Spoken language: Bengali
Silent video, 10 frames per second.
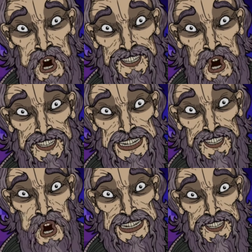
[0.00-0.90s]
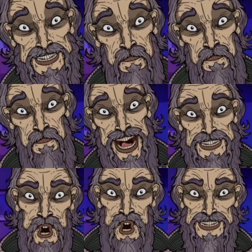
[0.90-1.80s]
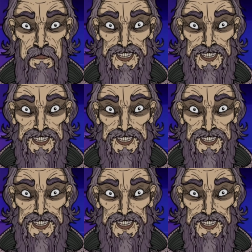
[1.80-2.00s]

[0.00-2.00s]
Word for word: ভেতরে ঢুকতে দেখি একজন লোক